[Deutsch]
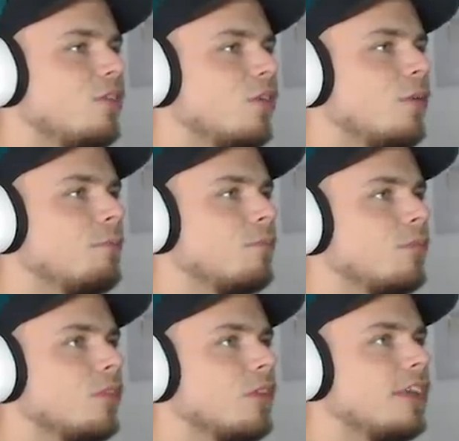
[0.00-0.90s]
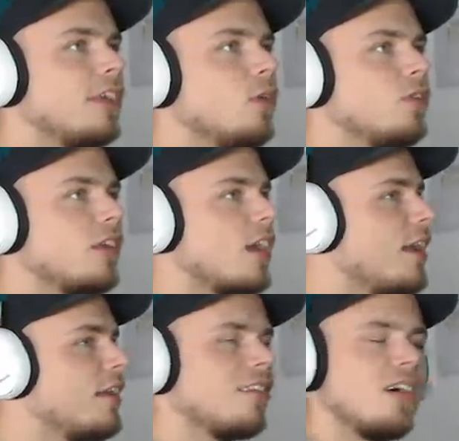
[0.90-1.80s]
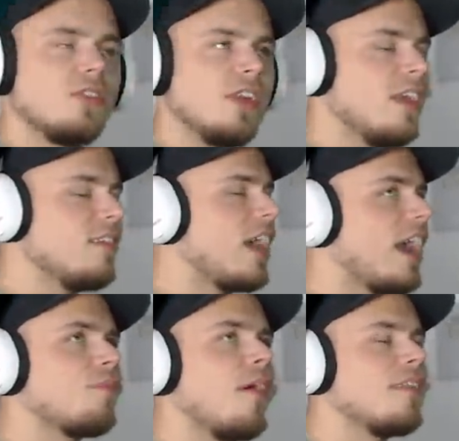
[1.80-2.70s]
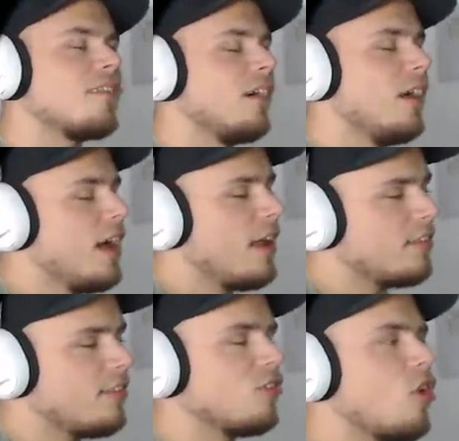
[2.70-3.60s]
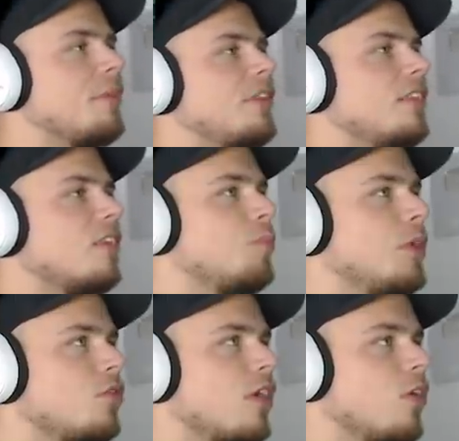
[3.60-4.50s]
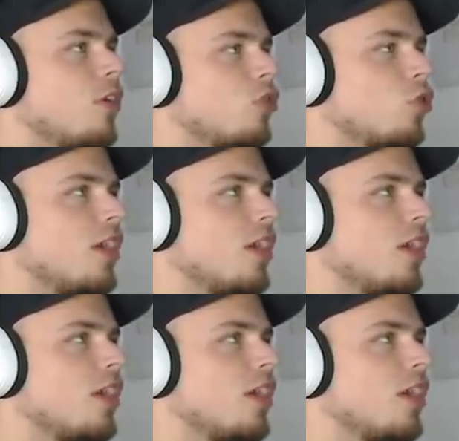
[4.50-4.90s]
So. Hier löse ich gar nichts aus, hier gehe ich direkt weiter. Das ist ein kommentierter Speedrun, Leute,